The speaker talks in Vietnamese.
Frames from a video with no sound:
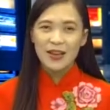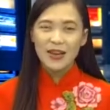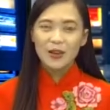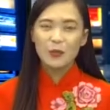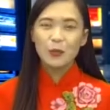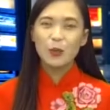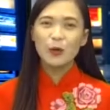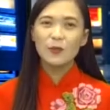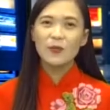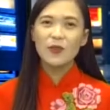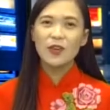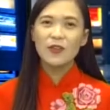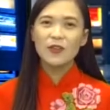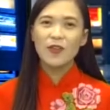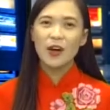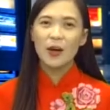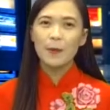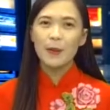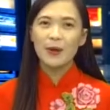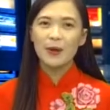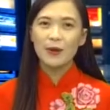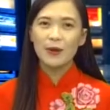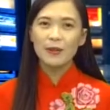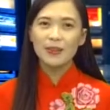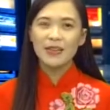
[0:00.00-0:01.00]
Quý vị và các
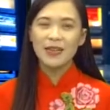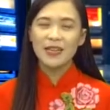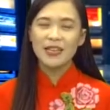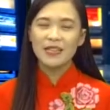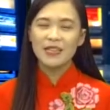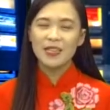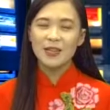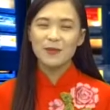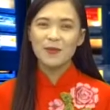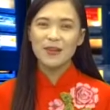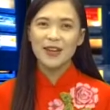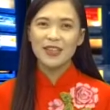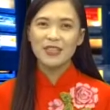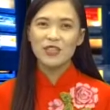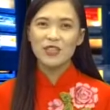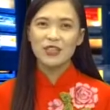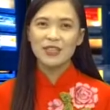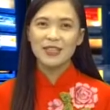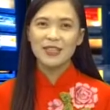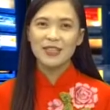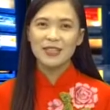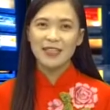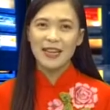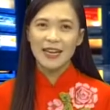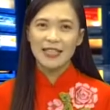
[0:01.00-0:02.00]
bạn có thể xem lại chương
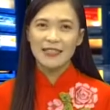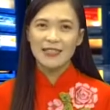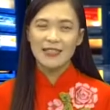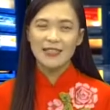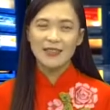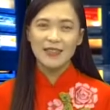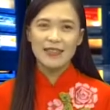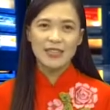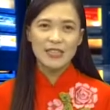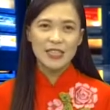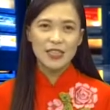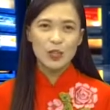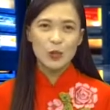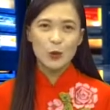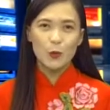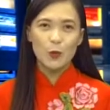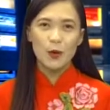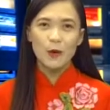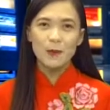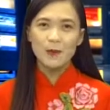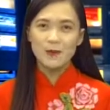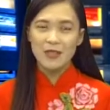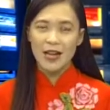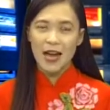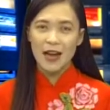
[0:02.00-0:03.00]
trình này trên địa chỉ
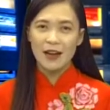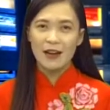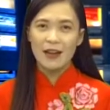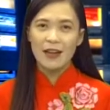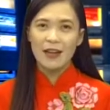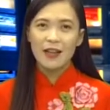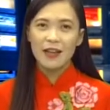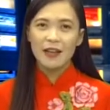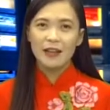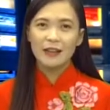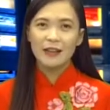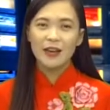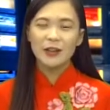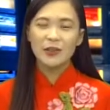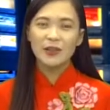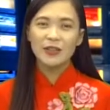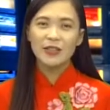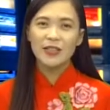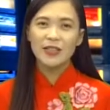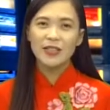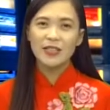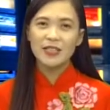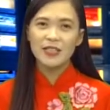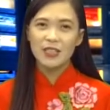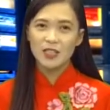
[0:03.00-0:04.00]
website đài truyền
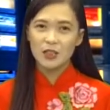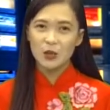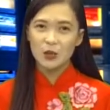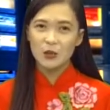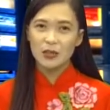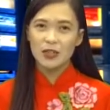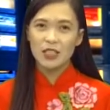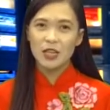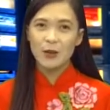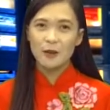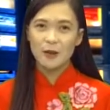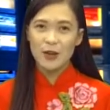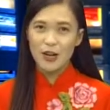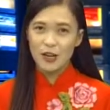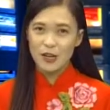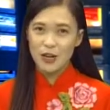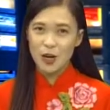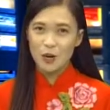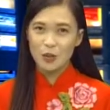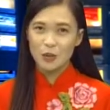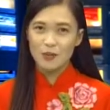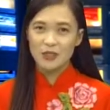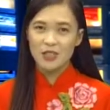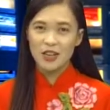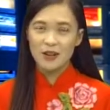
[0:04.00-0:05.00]
thanh chiết
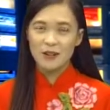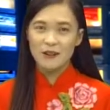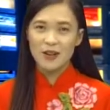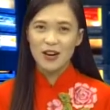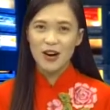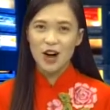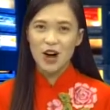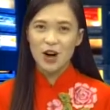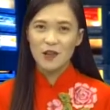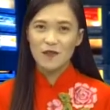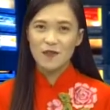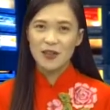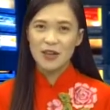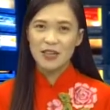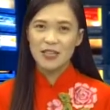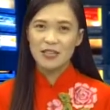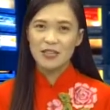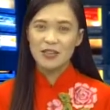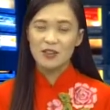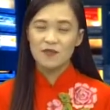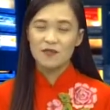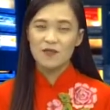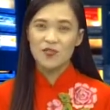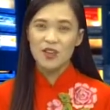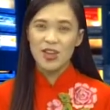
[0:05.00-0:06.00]
gov
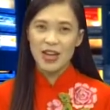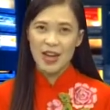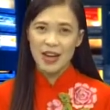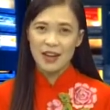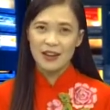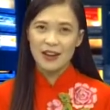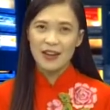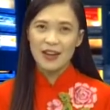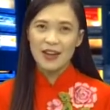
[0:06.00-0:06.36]
vn